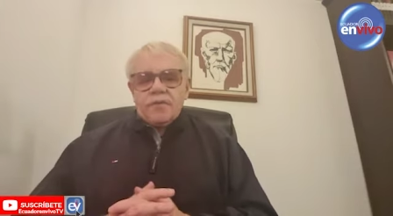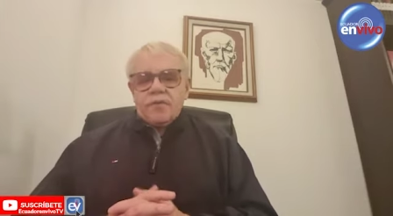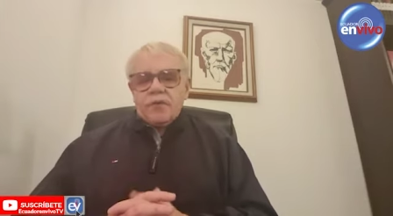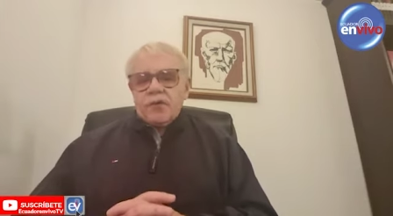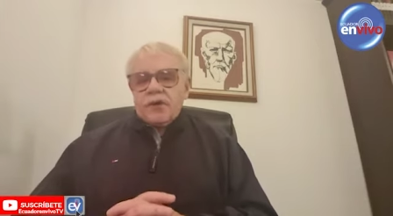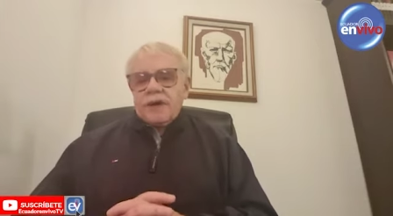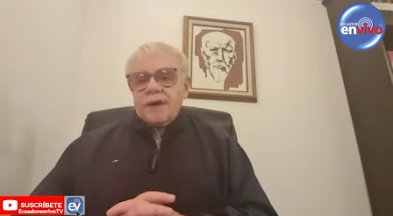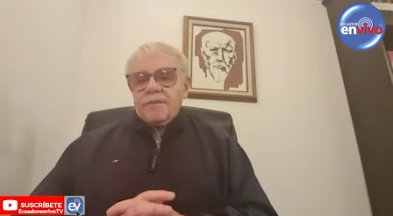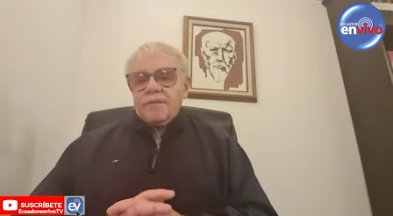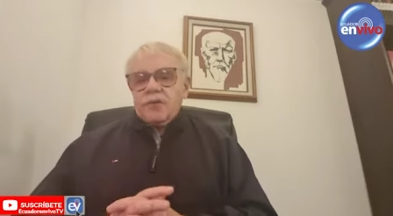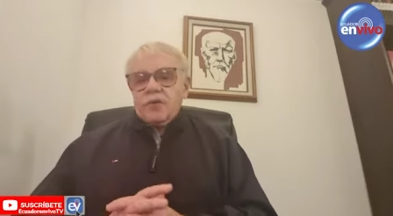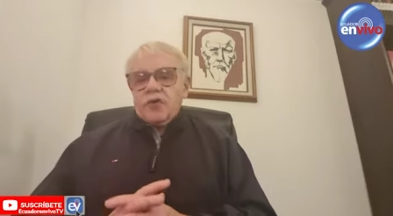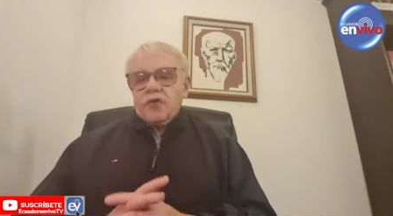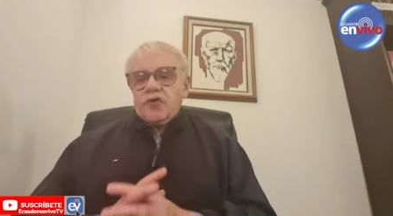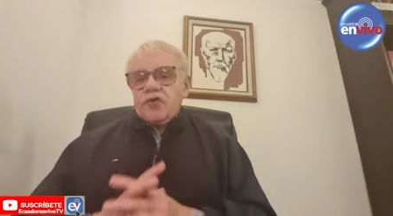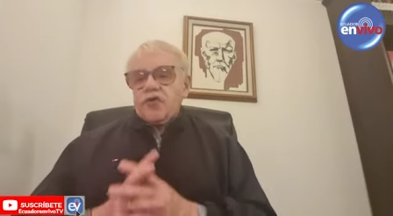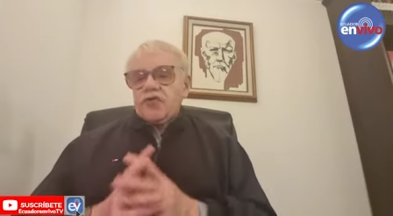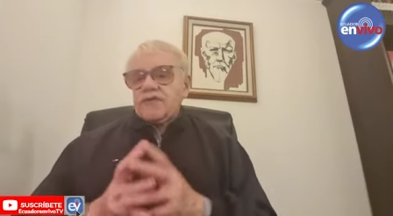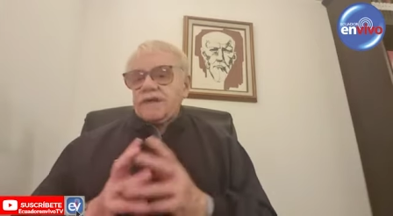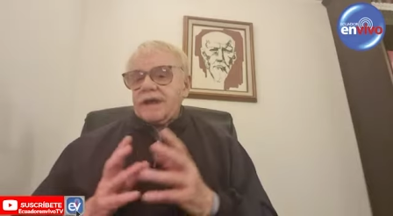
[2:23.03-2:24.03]
por ejemplo
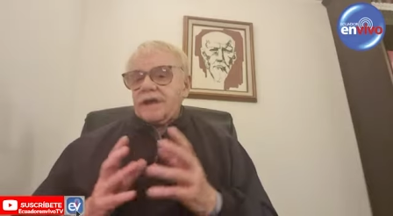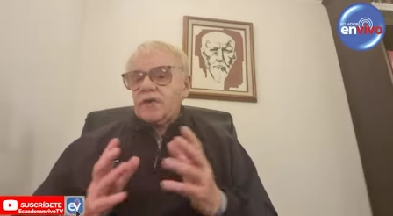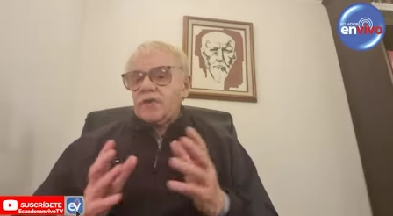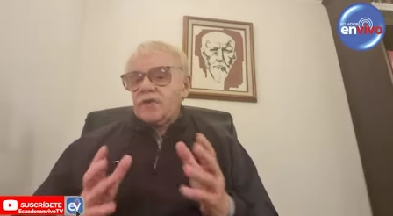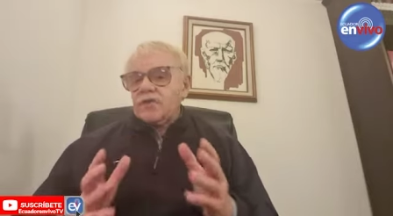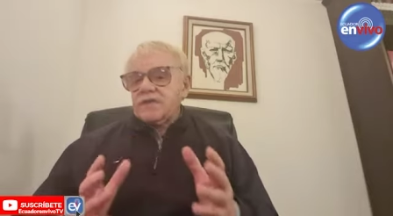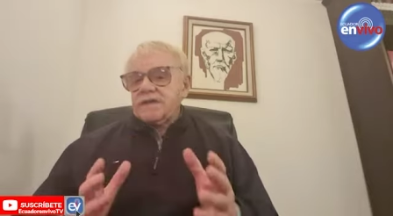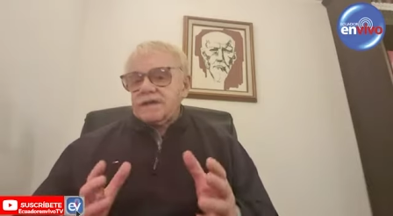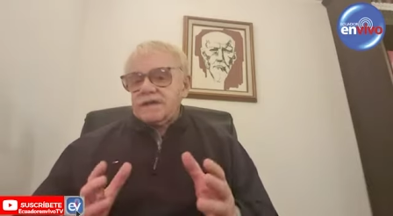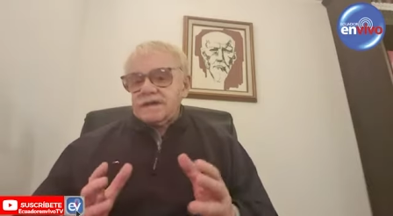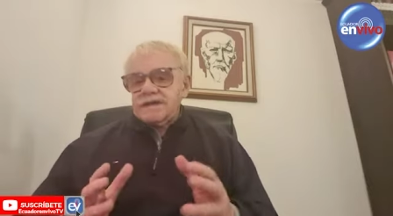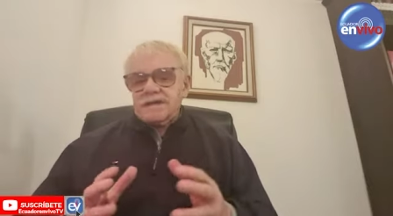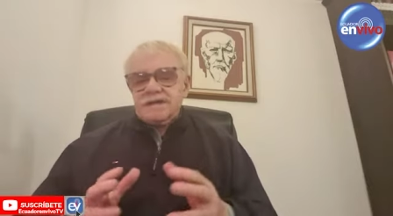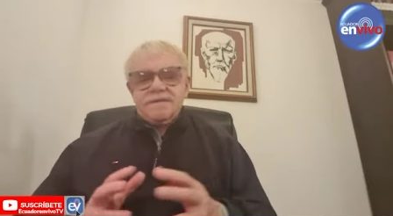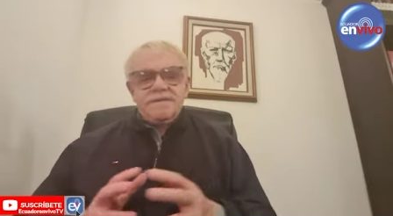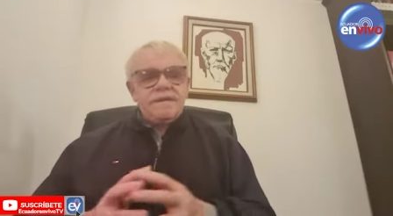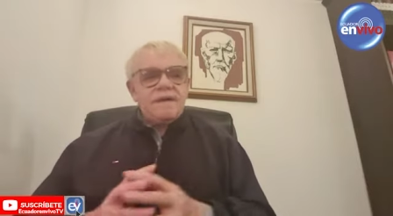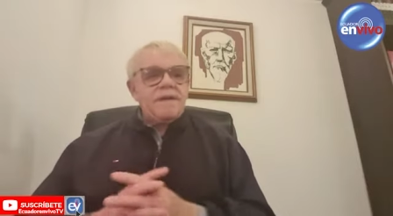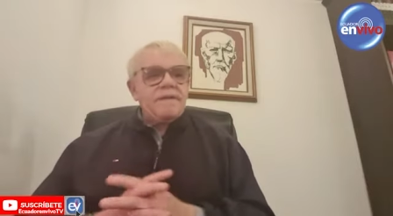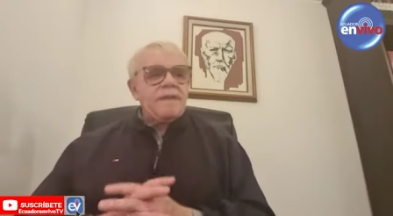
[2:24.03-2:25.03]
los Rosacruces,